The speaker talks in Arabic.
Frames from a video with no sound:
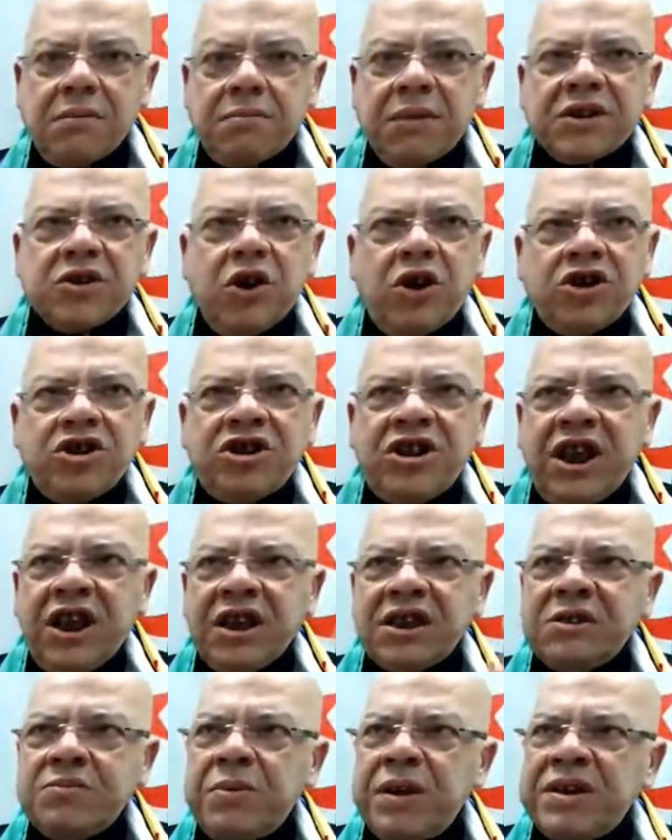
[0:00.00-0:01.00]
ما تروحش
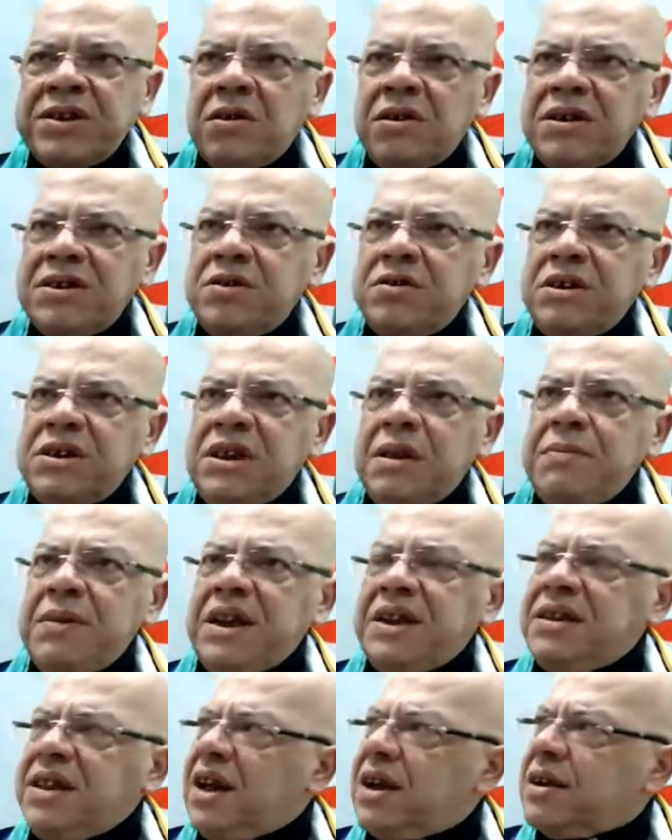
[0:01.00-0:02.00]
دير انسبكسيون لي زونيتي
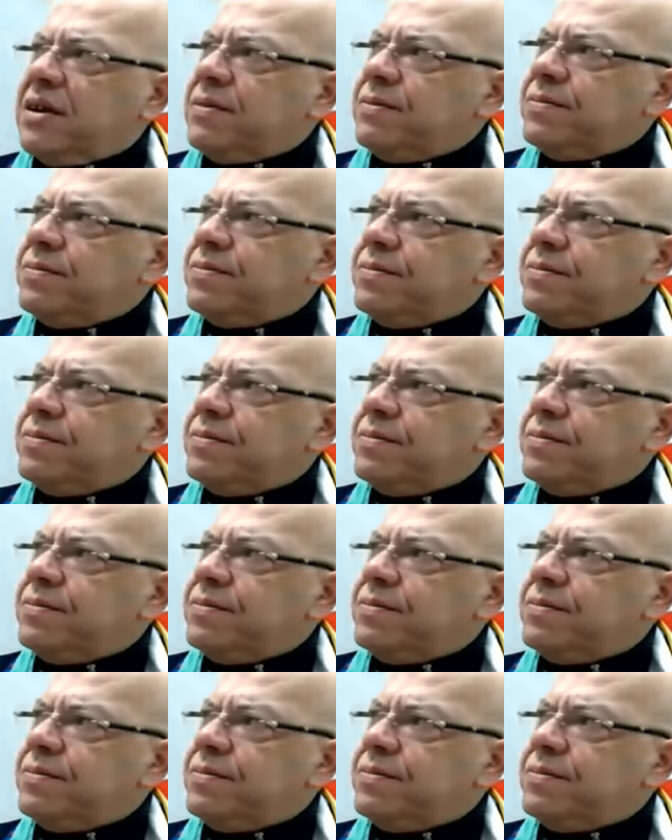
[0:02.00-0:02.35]
ميليتير